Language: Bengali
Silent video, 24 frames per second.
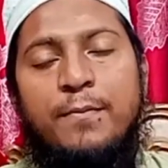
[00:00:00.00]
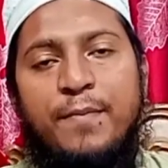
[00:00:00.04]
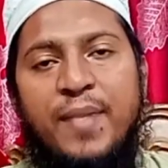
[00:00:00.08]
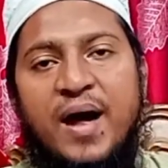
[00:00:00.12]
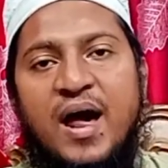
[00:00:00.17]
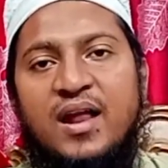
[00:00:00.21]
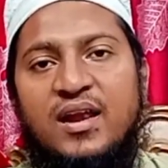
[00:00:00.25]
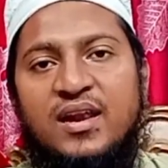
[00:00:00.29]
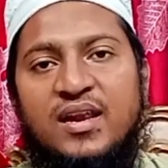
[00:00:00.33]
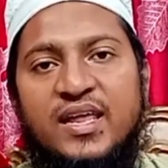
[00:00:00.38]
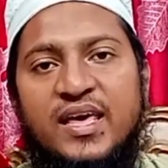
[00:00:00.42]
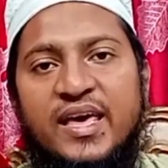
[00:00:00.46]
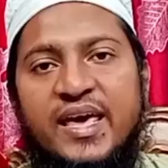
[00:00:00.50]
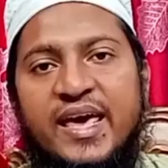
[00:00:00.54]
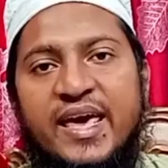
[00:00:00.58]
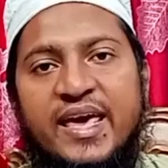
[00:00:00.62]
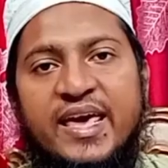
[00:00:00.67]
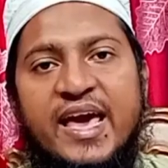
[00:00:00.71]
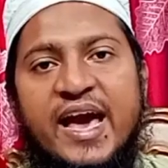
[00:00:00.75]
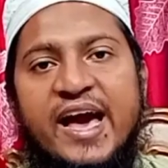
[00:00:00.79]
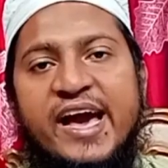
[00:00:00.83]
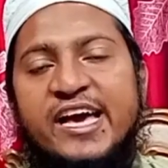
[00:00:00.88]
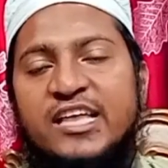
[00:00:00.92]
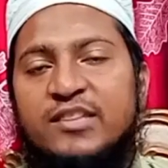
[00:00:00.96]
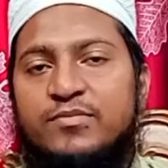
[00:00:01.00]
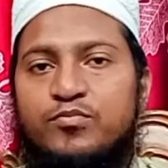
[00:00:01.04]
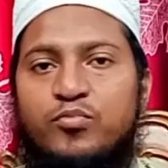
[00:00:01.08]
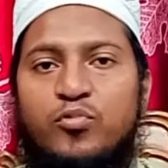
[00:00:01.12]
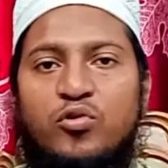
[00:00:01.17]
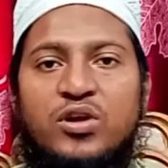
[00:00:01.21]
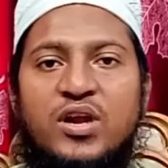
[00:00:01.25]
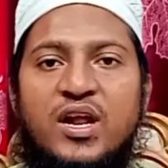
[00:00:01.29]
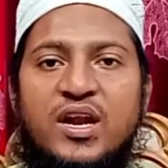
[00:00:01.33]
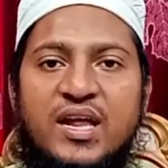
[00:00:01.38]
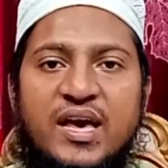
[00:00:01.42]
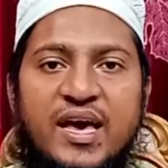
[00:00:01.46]
পারলে এই আয়াত
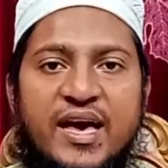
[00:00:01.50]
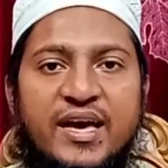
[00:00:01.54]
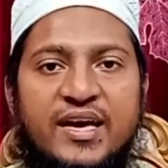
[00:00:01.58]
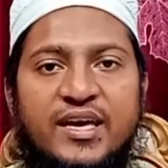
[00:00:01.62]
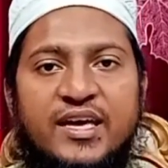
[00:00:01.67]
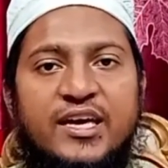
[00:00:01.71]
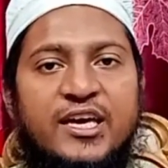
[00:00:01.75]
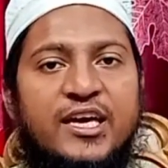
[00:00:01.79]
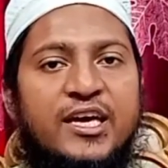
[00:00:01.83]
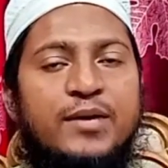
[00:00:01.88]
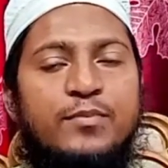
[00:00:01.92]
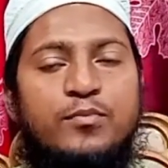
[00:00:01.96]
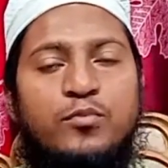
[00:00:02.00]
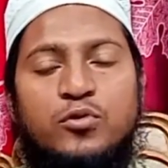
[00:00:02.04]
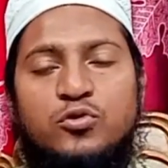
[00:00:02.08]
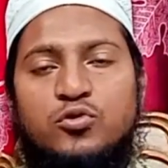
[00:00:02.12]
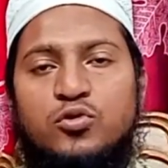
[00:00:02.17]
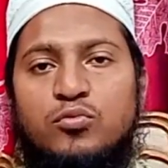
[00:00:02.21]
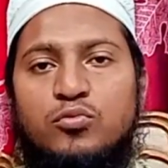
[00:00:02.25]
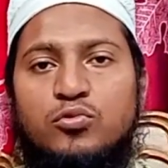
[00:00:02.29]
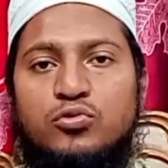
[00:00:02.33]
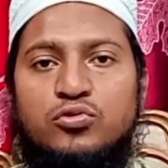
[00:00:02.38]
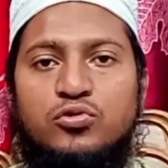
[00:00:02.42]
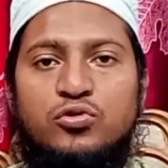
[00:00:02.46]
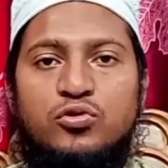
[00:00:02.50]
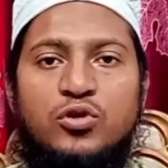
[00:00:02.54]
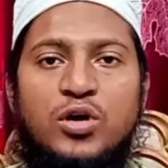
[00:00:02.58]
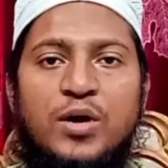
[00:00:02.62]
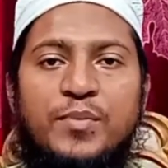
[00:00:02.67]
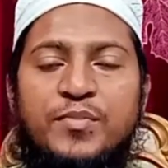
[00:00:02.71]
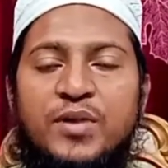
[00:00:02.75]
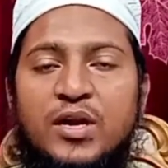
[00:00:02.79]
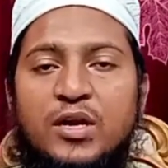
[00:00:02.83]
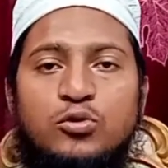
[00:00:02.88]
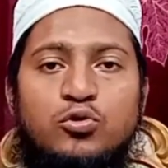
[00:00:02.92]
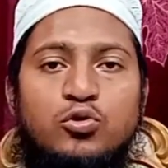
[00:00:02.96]
পড়ার আগে প্রথমত
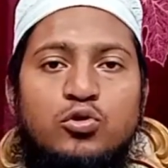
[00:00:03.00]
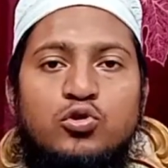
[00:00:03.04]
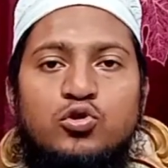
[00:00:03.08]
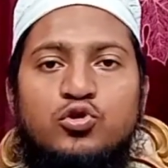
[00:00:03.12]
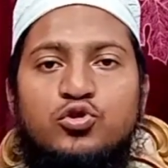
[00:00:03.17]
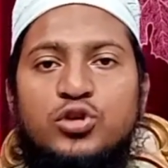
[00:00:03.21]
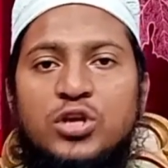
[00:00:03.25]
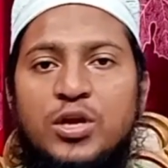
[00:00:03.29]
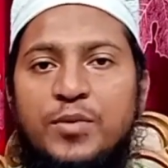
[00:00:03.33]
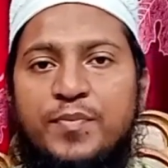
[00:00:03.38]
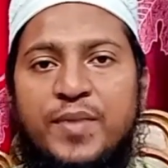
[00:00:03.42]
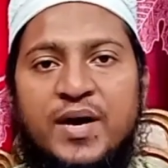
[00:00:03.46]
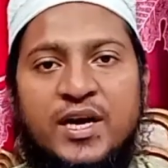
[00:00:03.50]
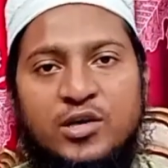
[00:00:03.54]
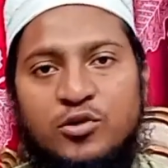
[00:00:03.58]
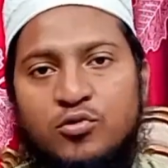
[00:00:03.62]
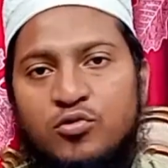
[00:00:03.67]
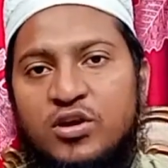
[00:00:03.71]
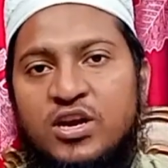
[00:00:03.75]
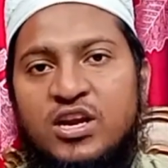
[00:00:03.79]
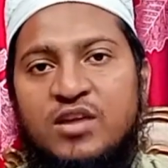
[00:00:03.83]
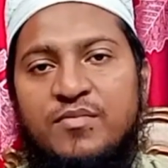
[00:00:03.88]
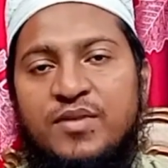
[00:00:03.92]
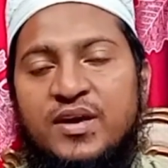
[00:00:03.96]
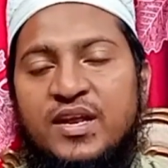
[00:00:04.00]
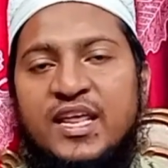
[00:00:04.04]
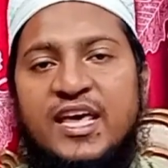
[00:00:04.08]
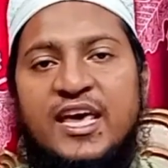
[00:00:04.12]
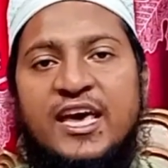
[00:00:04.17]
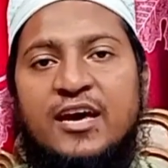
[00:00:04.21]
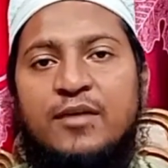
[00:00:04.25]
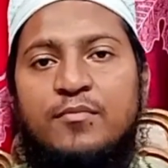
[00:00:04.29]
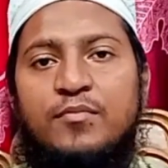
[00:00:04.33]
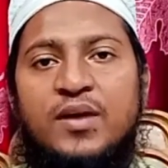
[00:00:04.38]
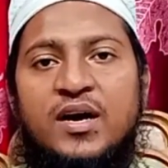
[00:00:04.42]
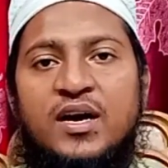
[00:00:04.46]
আপনারা দরুশ্বরী পাঠ করে নেবেন
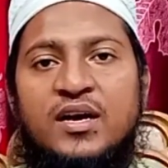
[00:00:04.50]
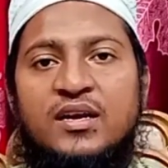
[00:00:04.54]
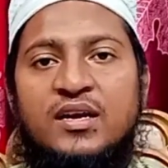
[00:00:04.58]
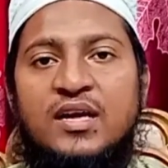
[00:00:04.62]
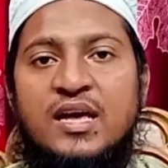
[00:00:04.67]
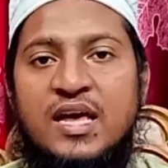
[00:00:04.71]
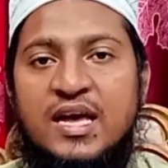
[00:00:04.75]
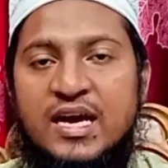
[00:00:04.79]
একবার